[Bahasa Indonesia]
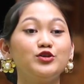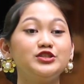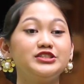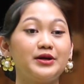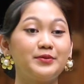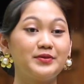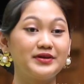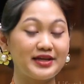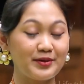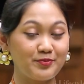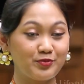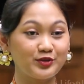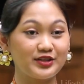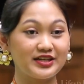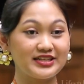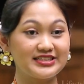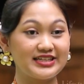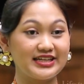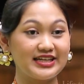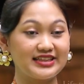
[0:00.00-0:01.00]
aku Syabita
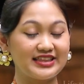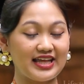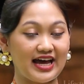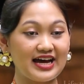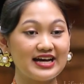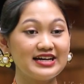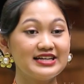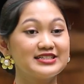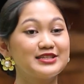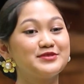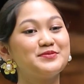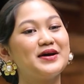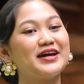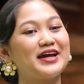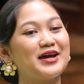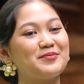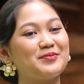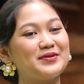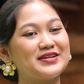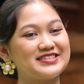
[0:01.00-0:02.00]
Putri Jelita
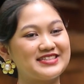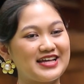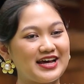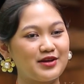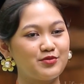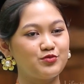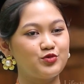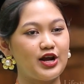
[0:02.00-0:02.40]
sebagai pelestari